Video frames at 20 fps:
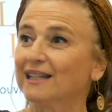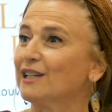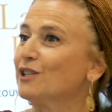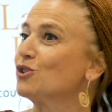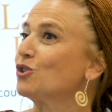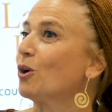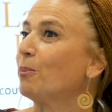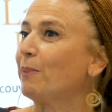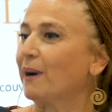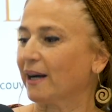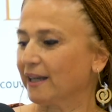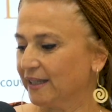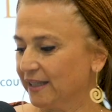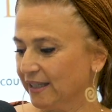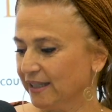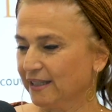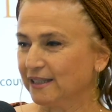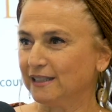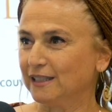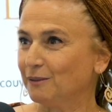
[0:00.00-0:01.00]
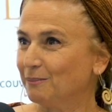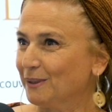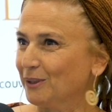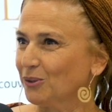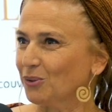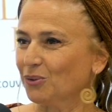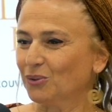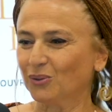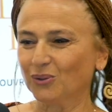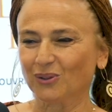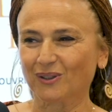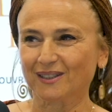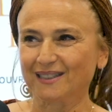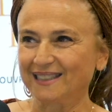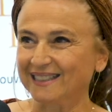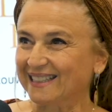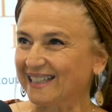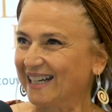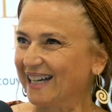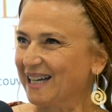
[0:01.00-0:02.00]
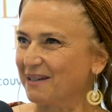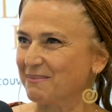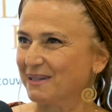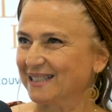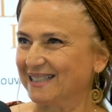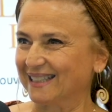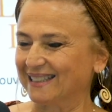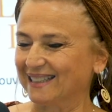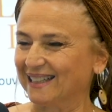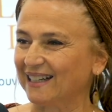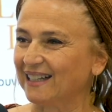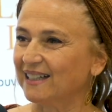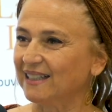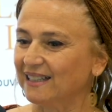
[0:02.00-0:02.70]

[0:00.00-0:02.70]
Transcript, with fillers: sans parler ni de piqûres, ni de crème, etc.